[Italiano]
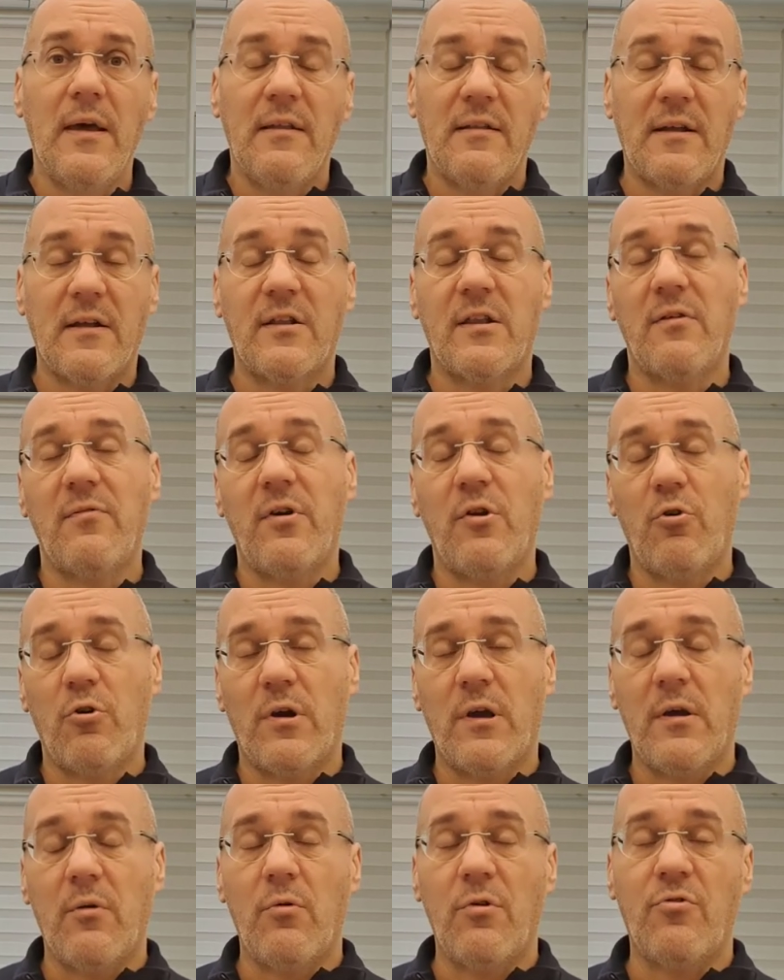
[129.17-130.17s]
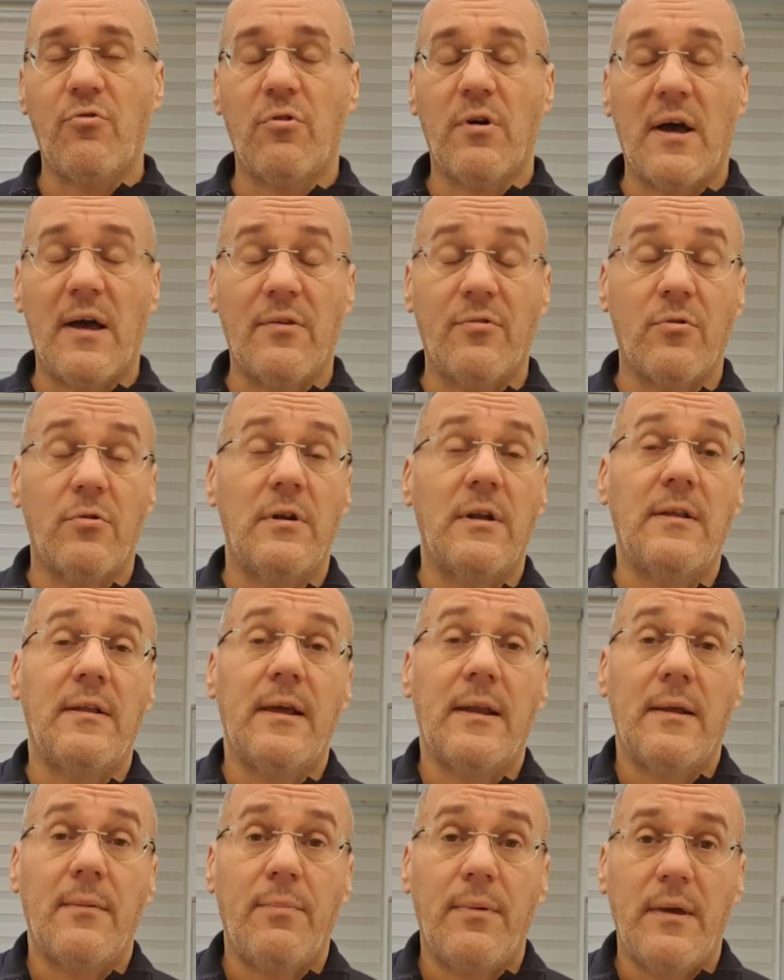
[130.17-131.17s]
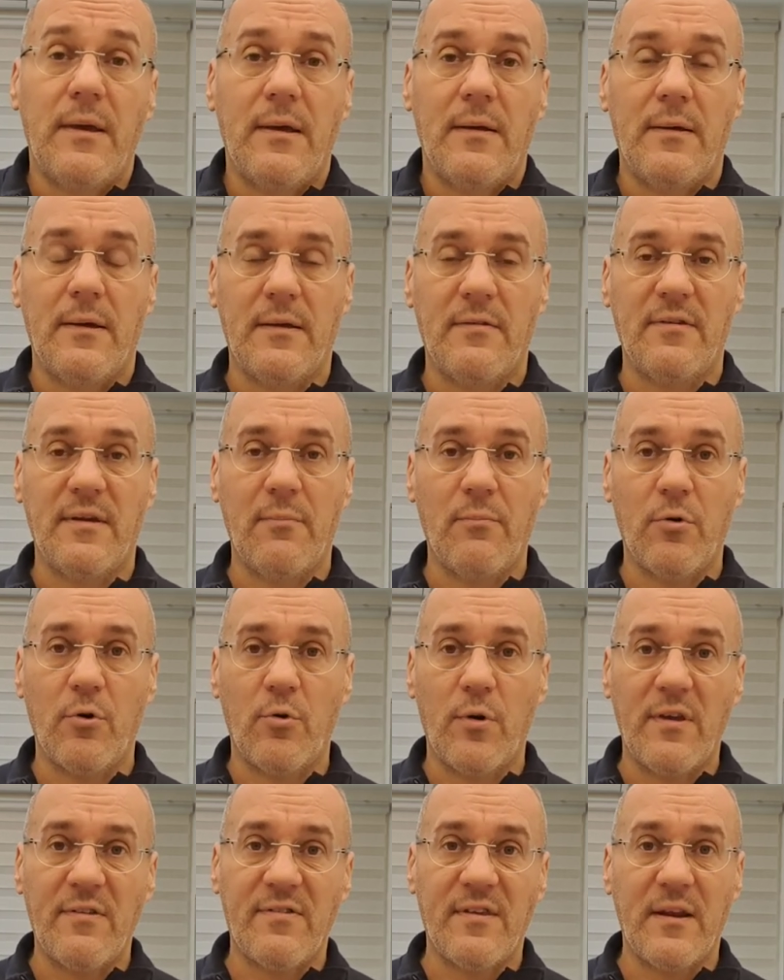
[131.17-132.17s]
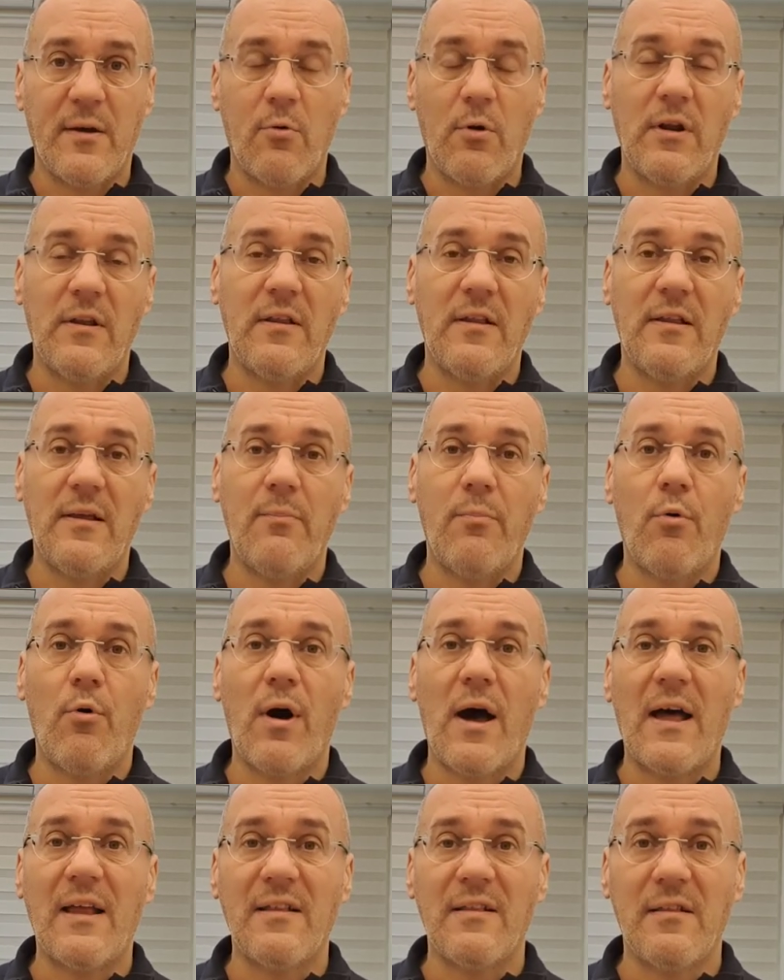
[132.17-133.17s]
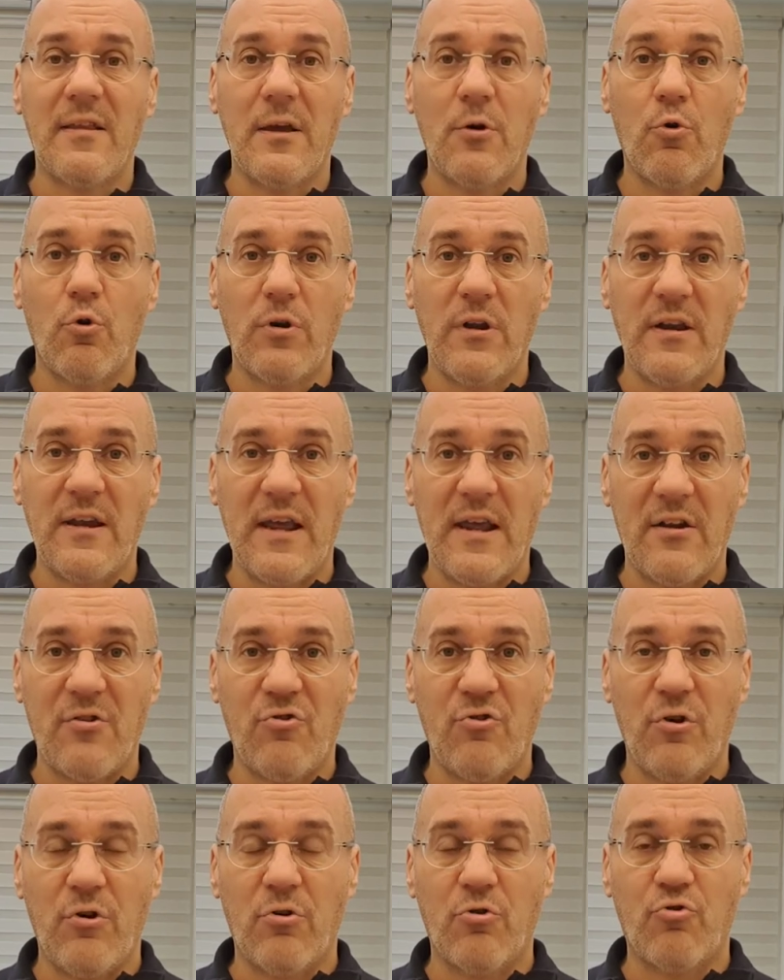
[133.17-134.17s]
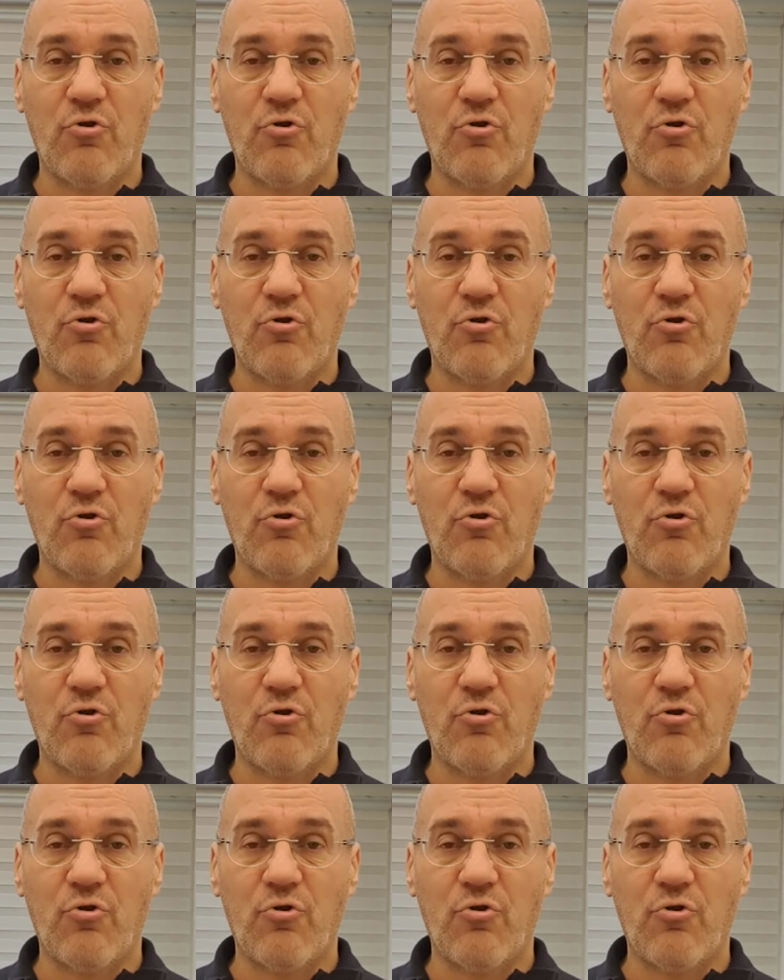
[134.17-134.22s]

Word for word: Tant'è vero che in questo caso le terapie sembrano essere quelle di tipo anticolinergico,